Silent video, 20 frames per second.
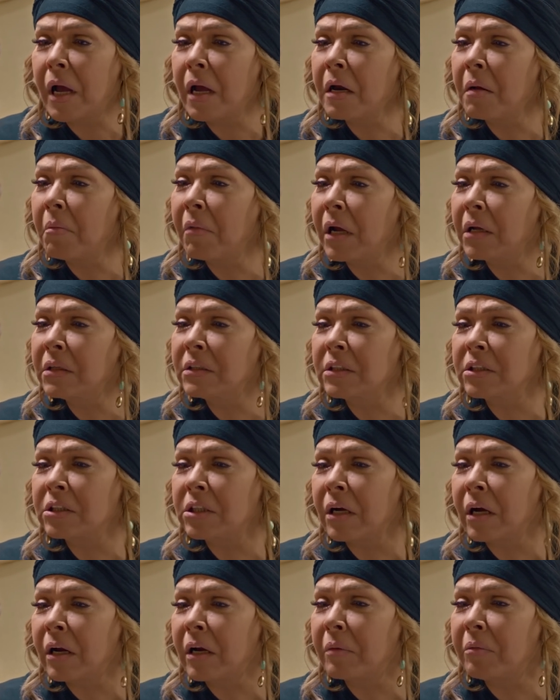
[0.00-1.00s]
انا ما عنديش
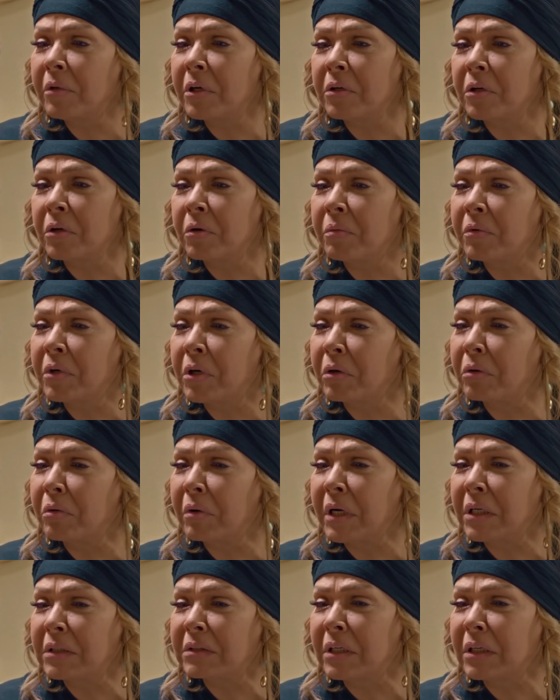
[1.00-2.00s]
اغلى منك ومن
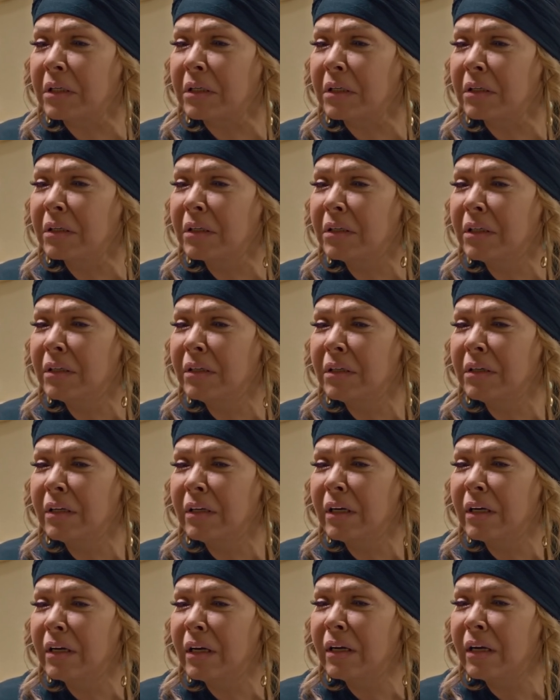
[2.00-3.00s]
اخواتك
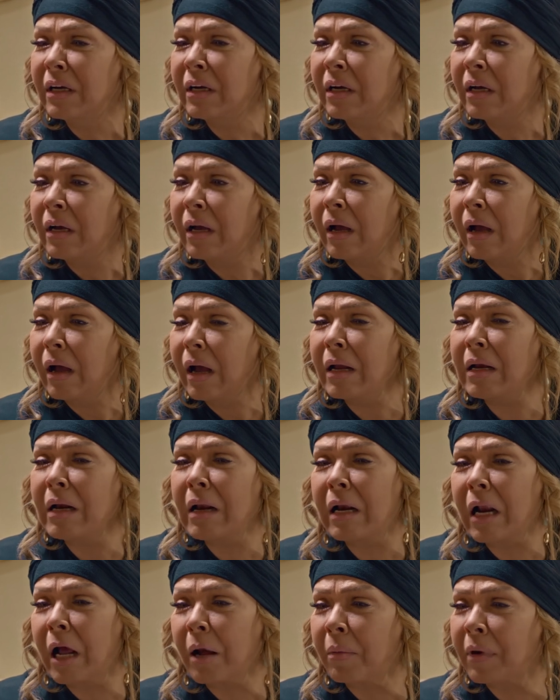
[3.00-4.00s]
انا
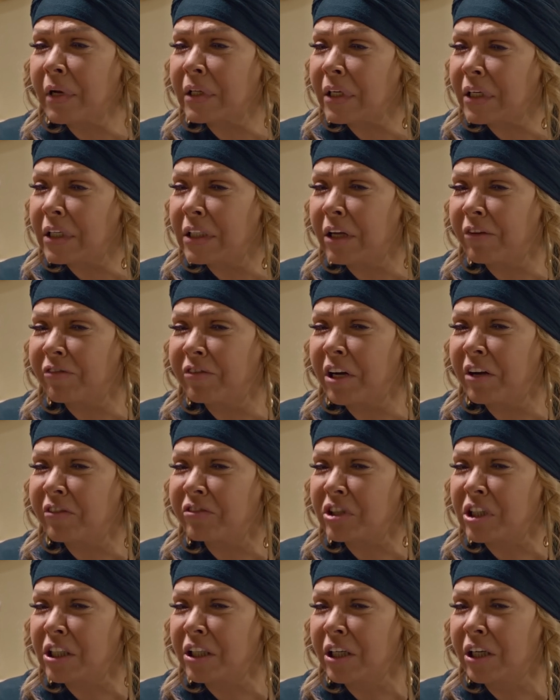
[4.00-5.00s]
اللي عملت كده في
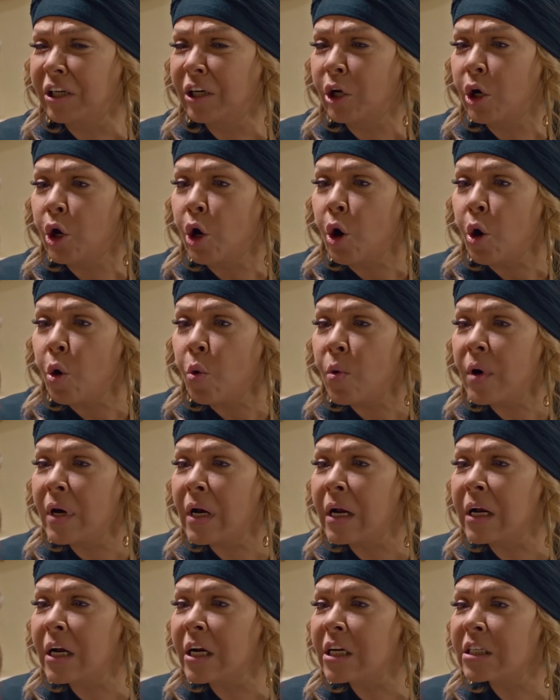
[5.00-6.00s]
نفسي وانا
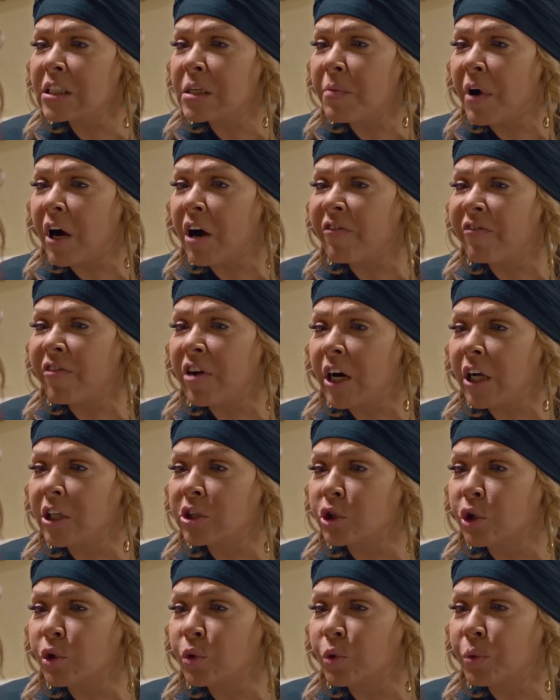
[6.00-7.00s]
اللي لازم اكفر عن
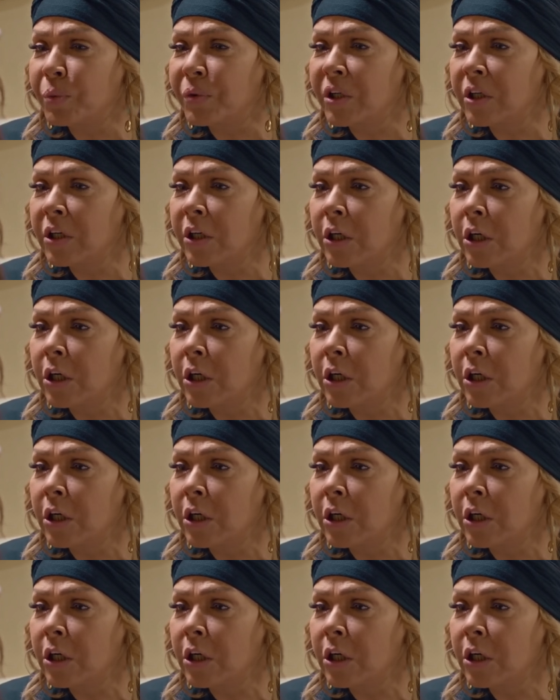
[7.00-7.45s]
ذنوبي